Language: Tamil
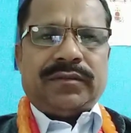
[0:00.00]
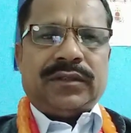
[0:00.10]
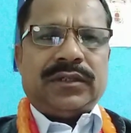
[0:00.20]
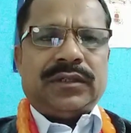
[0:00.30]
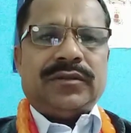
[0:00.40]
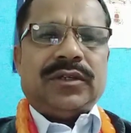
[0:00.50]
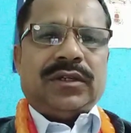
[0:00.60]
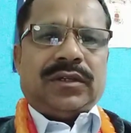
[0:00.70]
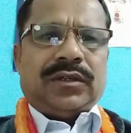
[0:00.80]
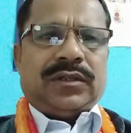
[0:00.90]
வந்து
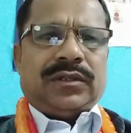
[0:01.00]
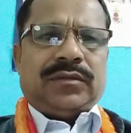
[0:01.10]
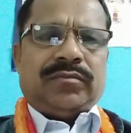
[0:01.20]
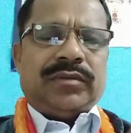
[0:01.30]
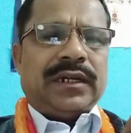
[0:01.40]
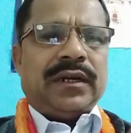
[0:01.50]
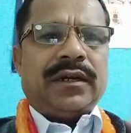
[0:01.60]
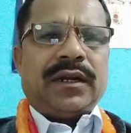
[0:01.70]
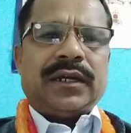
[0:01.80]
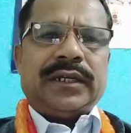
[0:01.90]

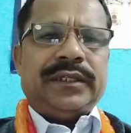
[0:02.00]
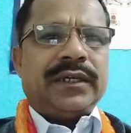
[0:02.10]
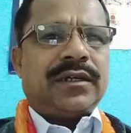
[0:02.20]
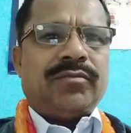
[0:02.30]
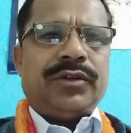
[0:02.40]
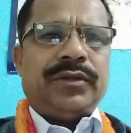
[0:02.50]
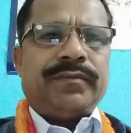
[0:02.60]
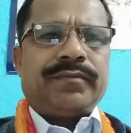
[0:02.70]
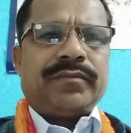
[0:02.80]
நன்றாக இயக்க முடியும்